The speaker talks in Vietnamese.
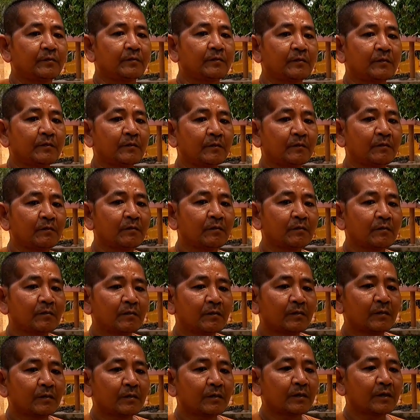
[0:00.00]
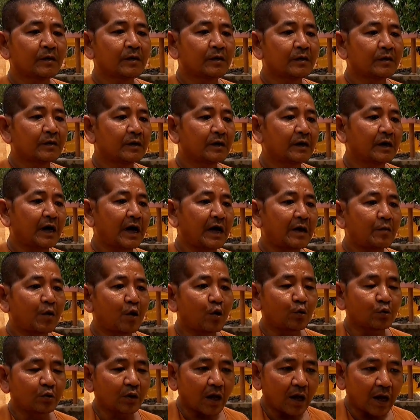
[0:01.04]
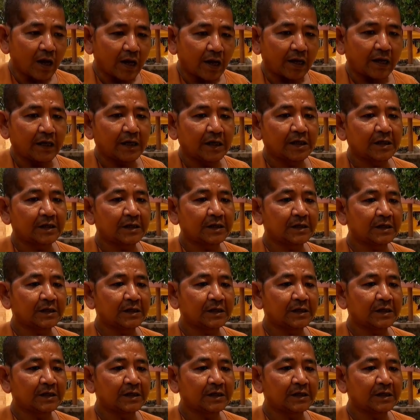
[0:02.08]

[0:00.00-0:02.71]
cây cây bồ đề cây bồ đề